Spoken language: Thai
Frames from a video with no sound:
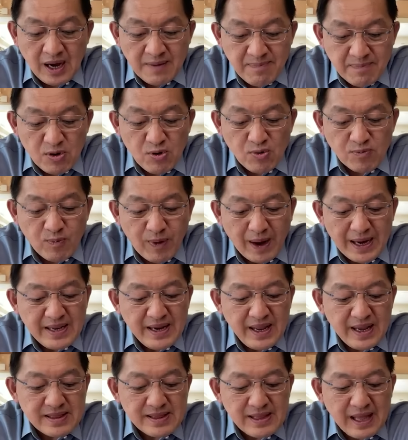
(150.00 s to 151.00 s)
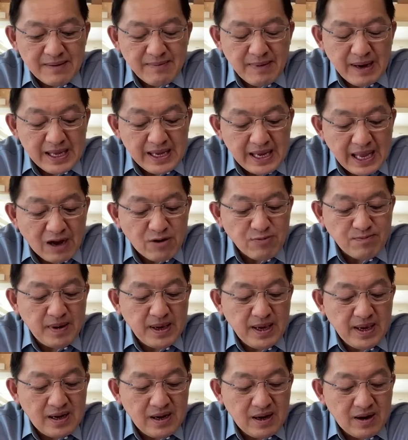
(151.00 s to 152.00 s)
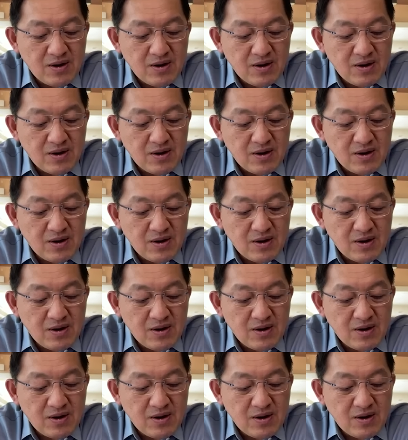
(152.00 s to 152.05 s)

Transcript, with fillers: ไฮเปอร์ลูปวันเนี่ยตั้งมาได้9 ปี